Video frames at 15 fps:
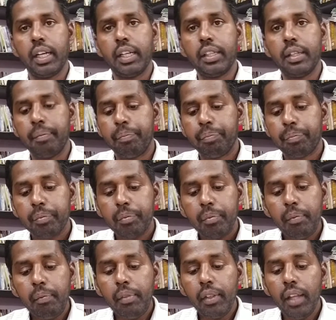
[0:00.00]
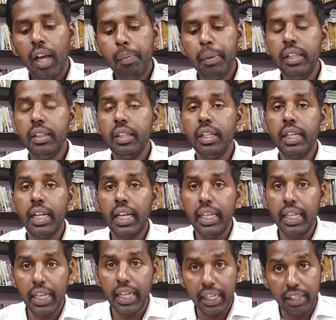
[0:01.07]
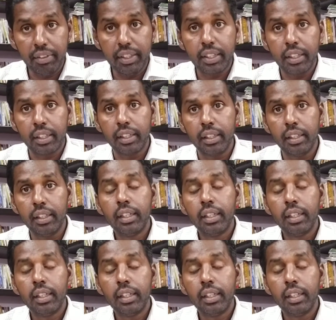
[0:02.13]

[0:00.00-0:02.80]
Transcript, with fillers: கருத்தை அப்போ இந்த நிலையை அடைவதற்கு